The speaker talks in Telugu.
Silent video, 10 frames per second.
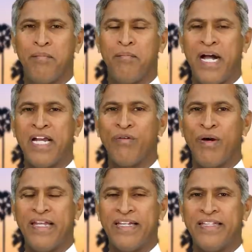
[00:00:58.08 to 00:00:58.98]

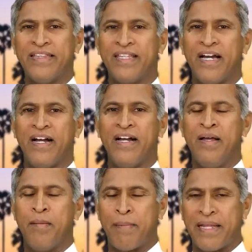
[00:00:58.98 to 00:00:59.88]
మానవాళికి ఇంత
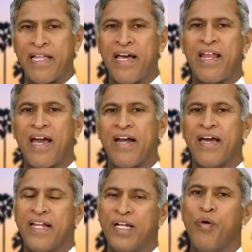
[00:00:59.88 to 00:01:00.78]
ప్రధాన
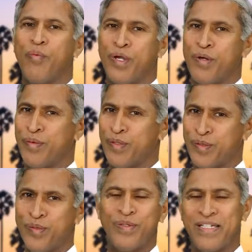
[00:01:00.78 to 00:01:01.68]
ఆహారంగా
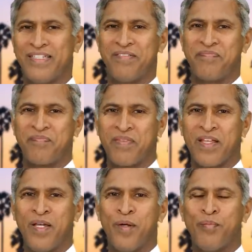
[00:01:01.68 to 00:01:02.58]
ఉపయోగపడుతూ ఉన్నది
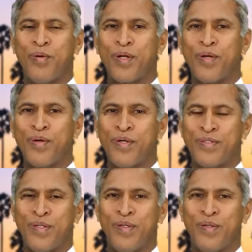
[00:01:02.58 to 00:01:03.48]
పూర్వం
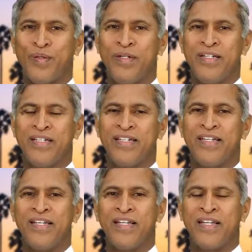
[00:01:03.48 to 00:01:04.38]
రోజుల్లో
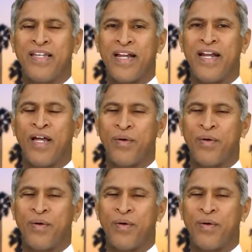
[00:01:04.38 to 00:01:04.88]
ఈ కిరాణా